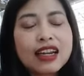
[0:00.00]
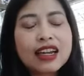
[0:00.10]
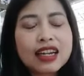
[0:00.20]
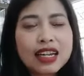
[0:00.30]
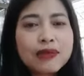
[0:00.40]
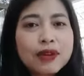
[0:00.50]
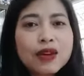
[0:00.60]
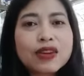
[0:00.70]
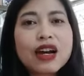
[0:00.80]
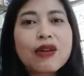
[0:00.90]
คลิปข
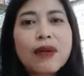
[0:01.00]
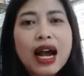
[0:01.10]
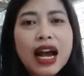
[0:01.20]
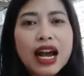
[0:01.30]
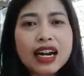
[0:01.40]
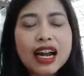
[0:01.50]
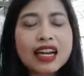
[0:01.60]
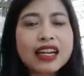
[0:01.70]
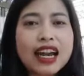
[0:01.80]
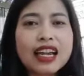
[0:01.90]
องเราบ้างให้
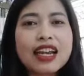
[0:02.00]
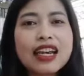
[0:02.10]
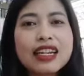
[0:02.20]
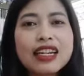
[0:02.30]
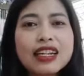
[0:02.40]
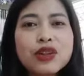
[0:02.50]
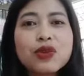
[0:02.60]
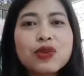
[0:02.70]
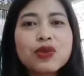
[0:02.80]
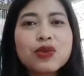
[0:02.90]
ใครได้ดู
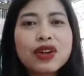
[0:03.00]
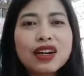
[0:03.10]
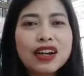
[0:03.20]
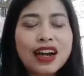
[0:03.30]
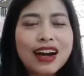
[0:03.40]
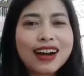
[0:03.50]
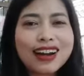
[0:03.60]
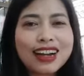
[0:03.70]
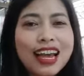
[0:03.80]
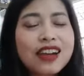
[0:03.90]

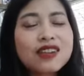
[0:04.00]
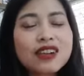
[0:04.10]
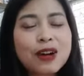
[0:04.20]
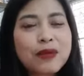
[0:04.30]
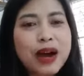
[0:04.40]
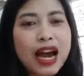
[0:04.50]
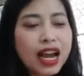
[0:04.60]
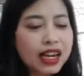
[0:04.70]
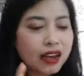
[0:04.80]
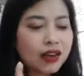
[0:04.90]
ไลฟ์ของเราบ้า
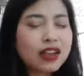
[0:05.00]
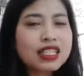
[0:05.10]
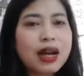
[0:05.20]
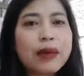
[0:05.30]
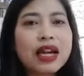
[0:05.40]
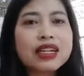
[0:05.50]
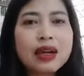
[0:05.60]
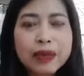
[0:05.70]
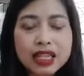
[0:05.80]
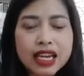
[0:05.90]
งเราก็สามารถเลือก
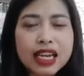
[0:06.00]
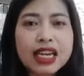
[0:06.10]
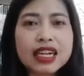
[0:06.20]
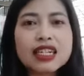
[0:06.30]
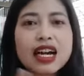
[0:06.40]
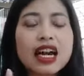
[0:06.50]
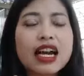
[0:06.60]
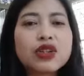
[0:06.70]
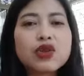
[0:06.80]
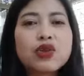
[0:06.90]
ประเทศเลือกอา
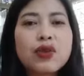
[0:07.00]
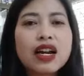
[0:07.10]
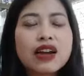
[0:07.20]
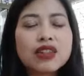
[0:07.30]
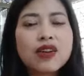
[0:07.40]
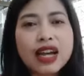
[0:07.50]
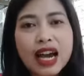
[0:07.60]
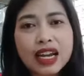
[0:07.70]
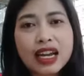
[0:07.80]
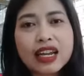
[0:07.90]
ยุว่าเราต้องกา
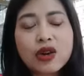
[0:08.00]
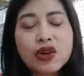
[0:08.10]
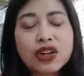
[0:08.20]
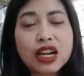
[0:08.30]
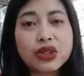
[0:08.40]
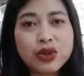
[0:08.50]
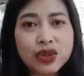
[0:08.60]
รให้คนอายุ